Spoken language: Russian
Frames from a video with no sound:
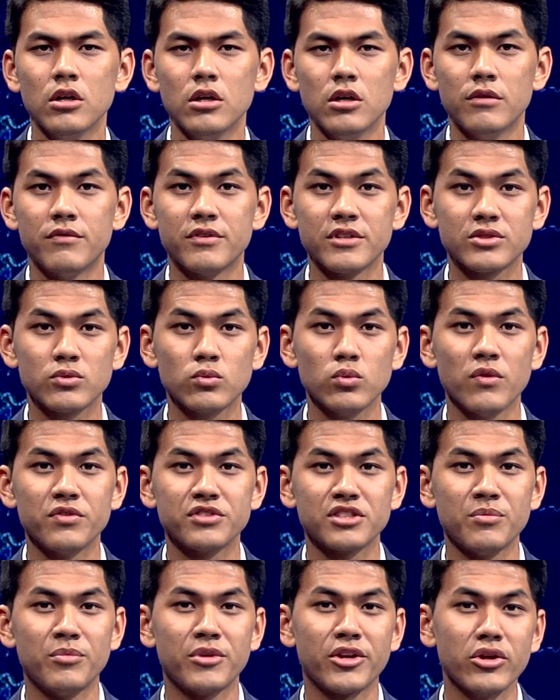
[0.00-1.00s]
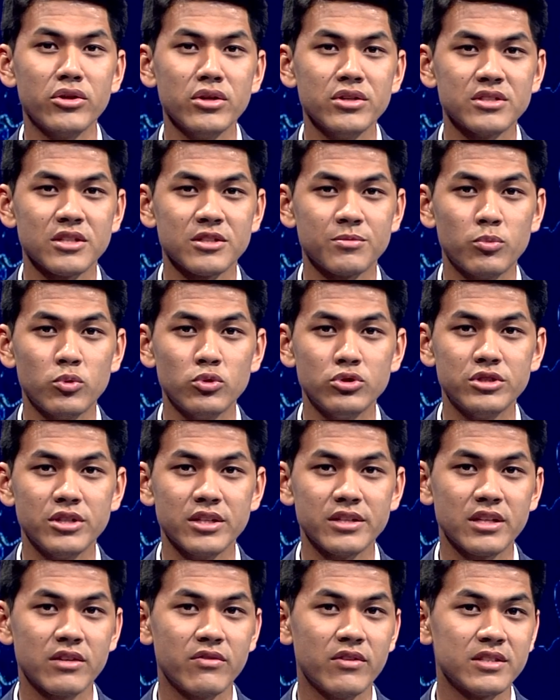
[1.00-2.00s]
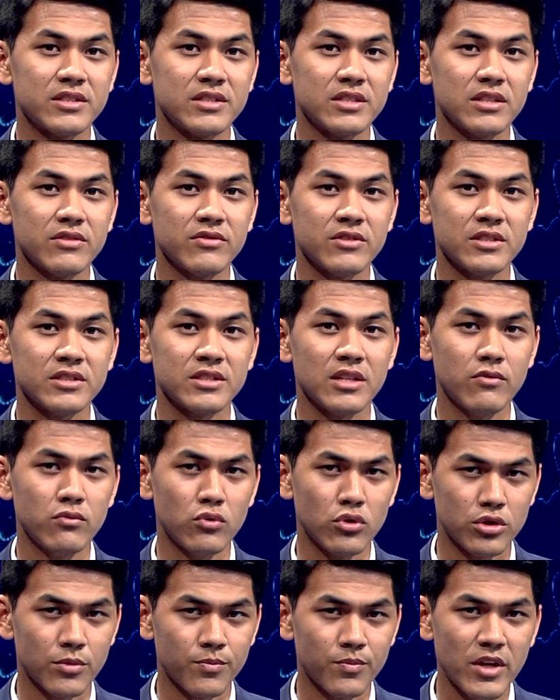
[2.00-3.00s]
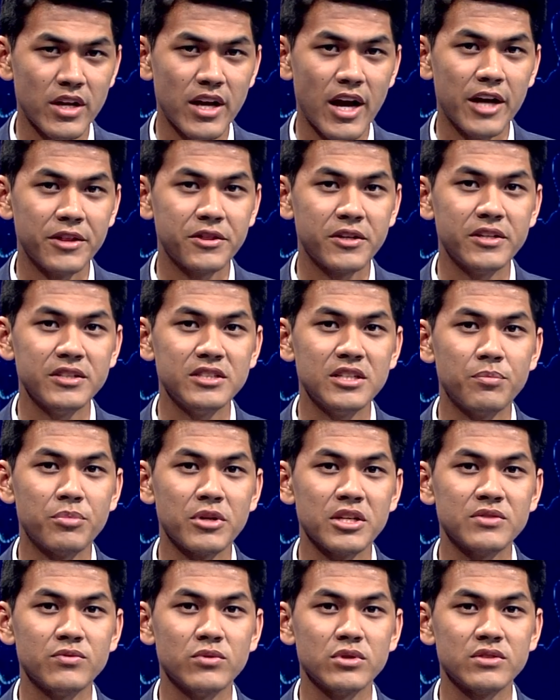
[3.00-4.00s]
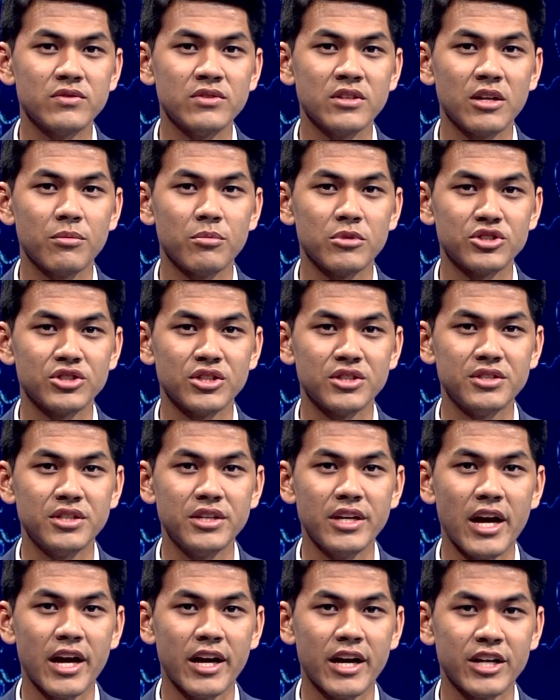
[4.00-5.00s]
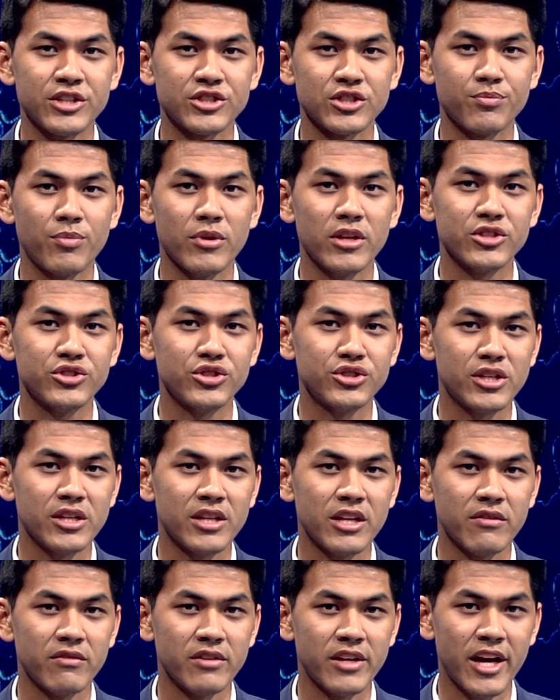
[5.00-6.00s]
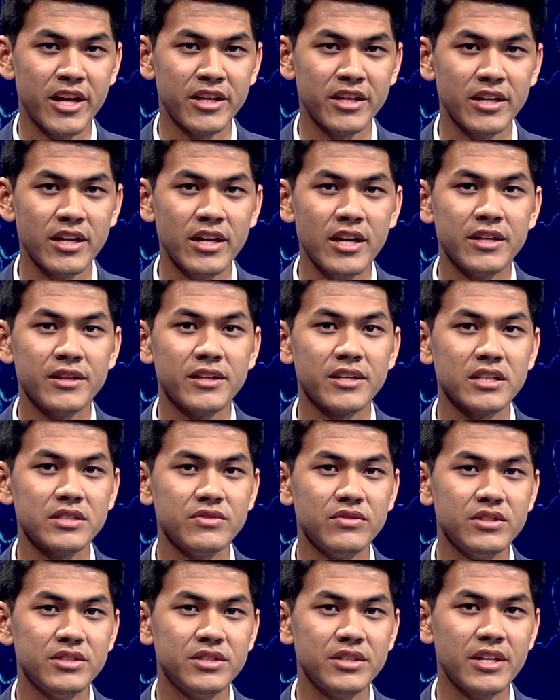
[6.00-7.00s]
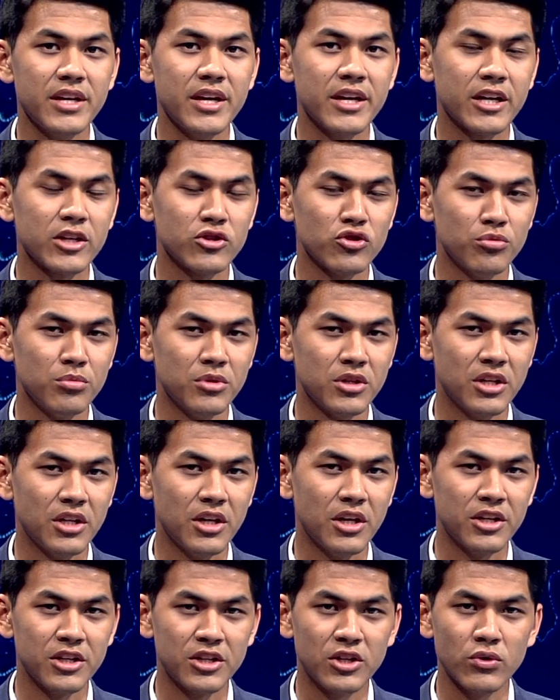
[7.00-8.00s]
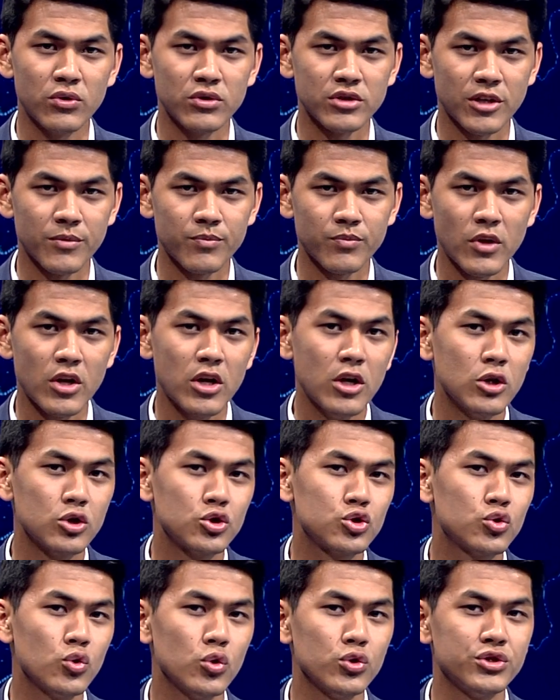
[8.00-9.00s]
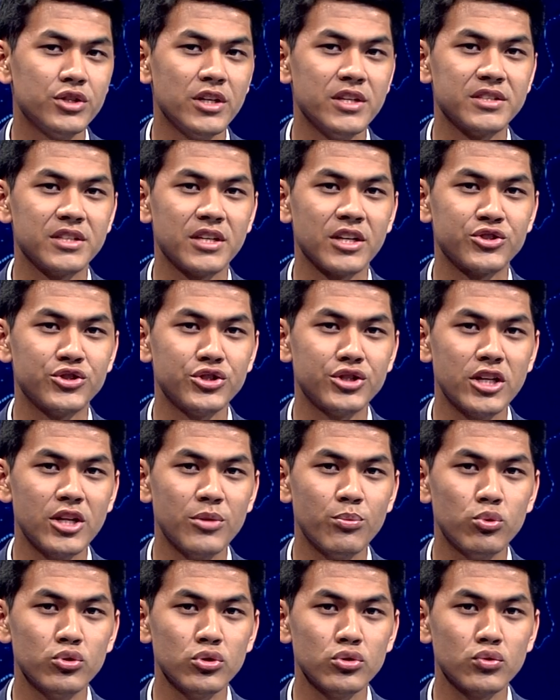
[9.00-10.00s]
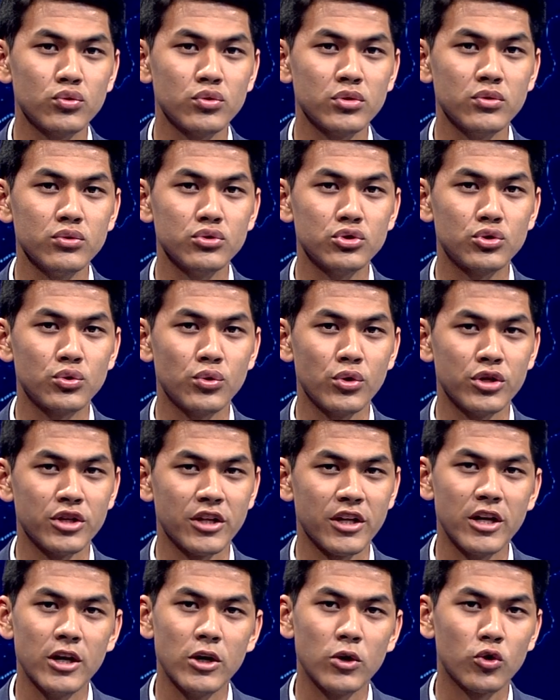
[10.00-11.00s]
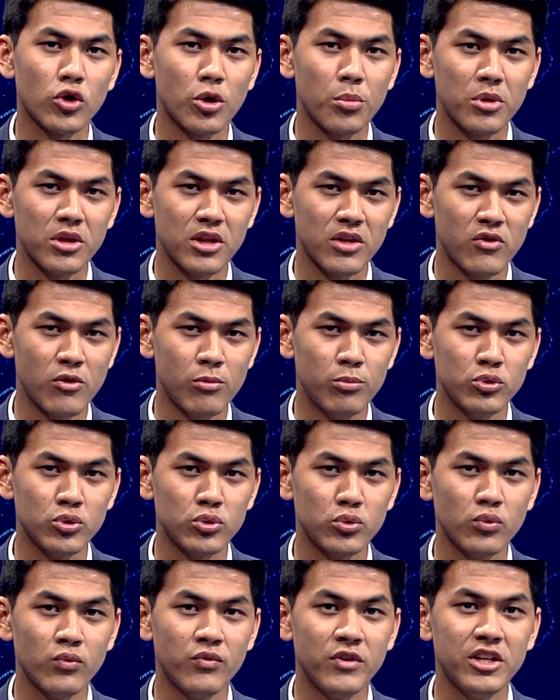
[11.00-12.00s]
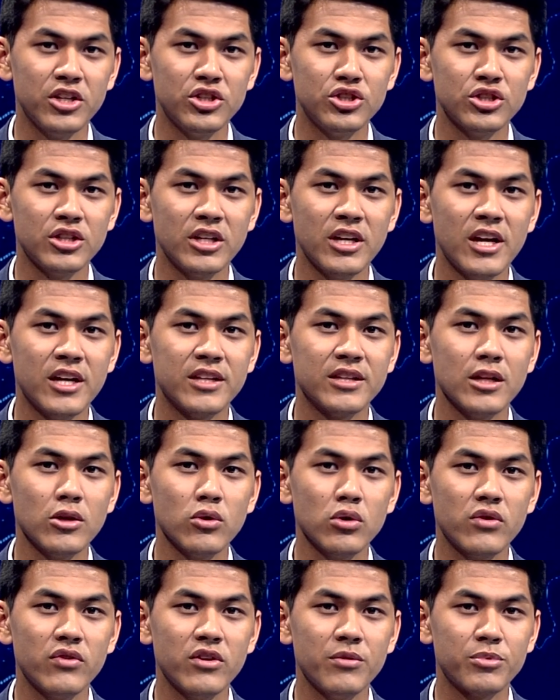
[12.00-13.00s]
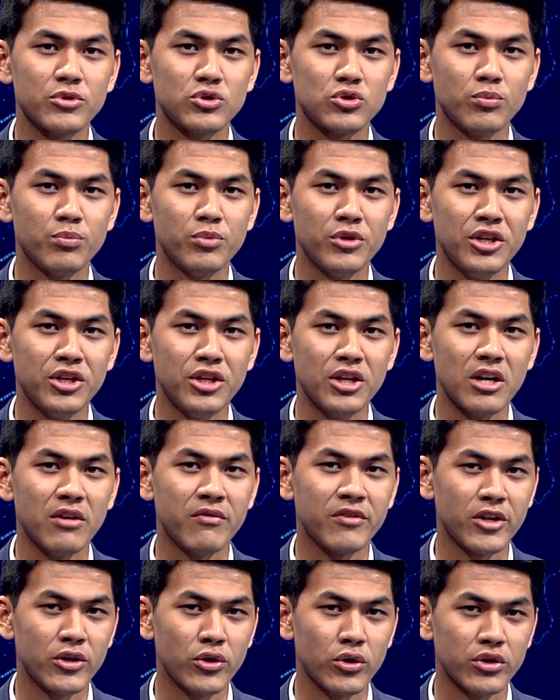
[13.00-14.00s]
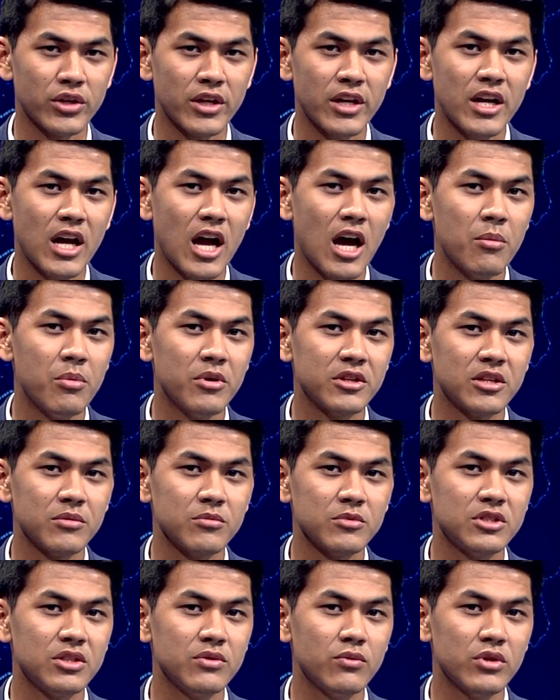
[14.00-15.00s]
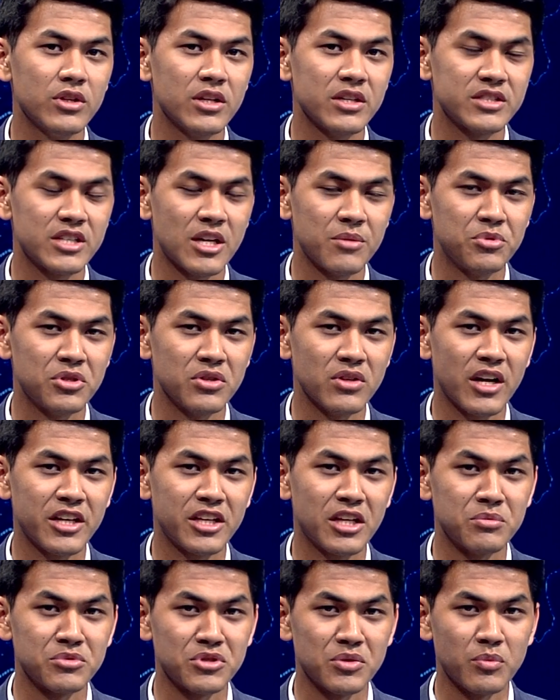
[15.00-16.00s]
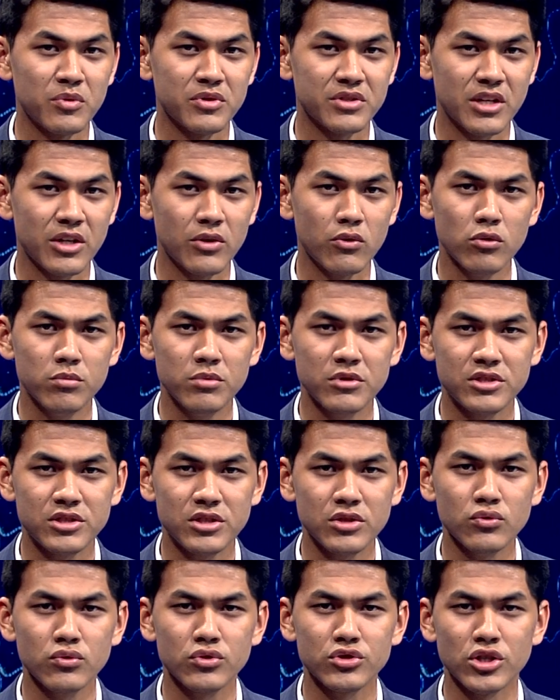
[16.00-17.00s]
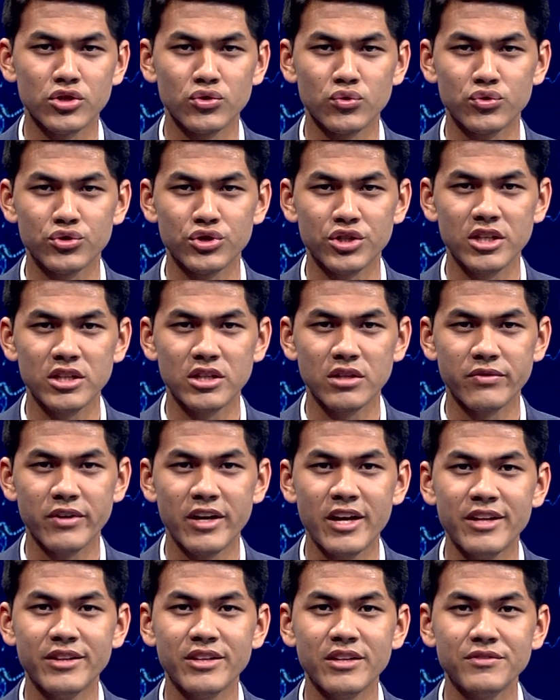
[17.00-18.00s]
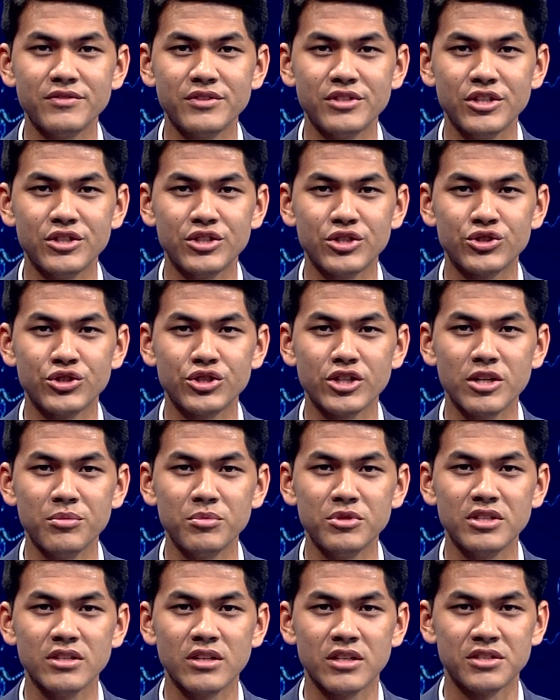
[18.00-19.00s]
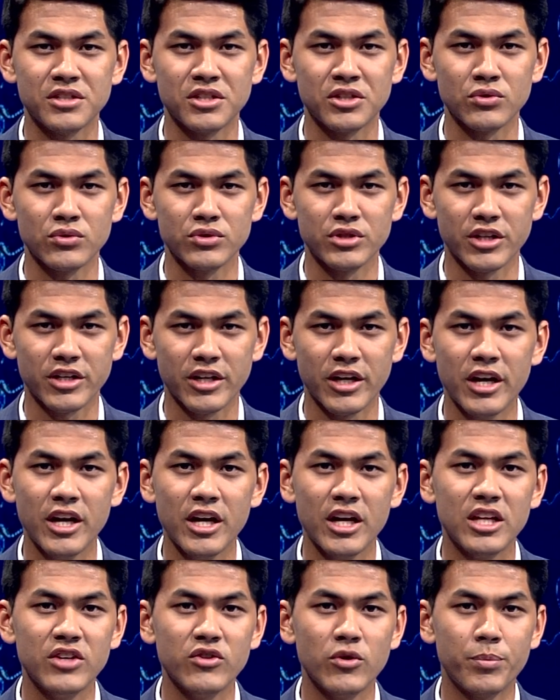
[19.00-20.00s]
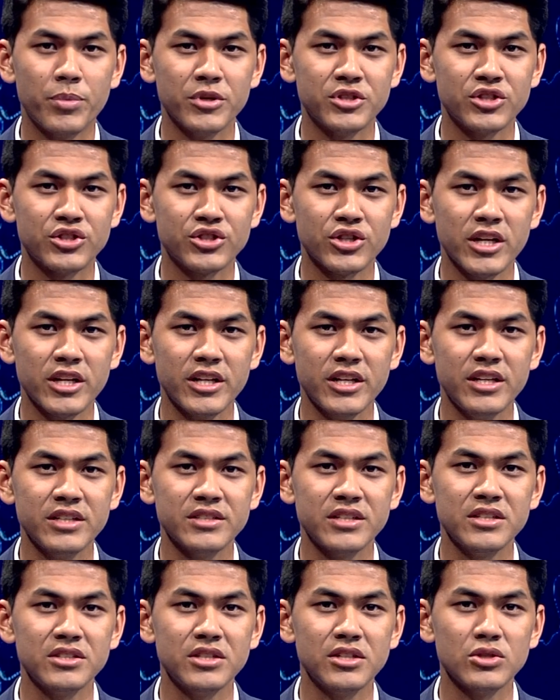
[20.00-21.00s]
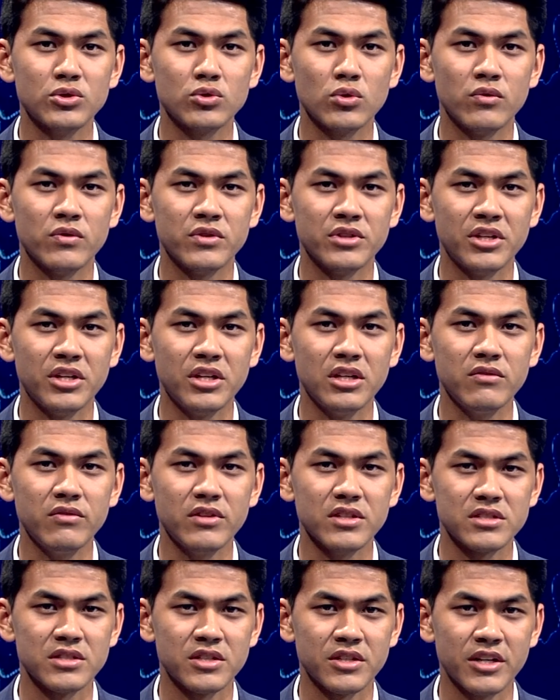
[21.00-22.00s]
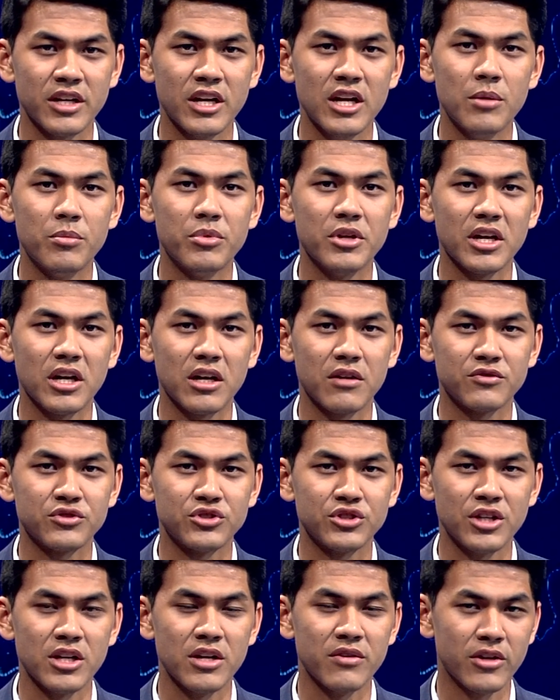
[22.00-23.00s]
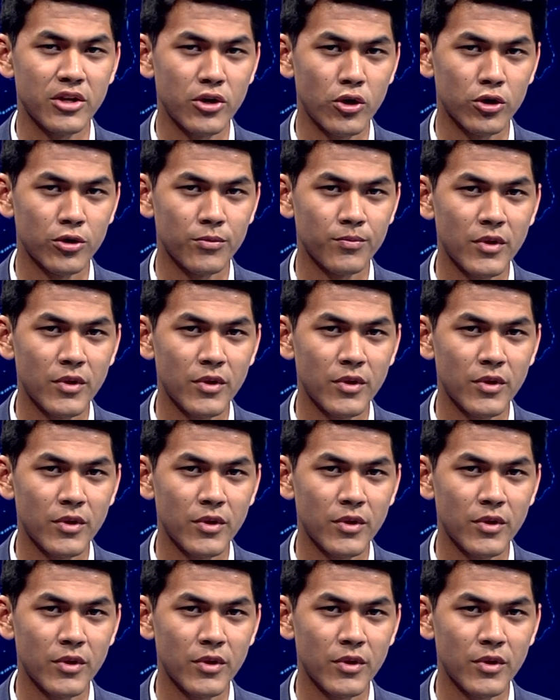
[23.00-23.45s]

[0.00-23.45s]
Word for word: В Рысковском районе запустят кварцитовый завод. Открытие производственных мощностей окажет положительное влияние на развитие экономики региона. 100 сельских жителей будут трудоустроены. Кроме того, будут увеличены налоговые поступления в район. Об этом сегодня сообщил Аким Жамбулской области Нуржан Нуржигитов на встрече с жителями села Теренузек. Его поддержали и заинтересованные инвесторы, приехавшие в район.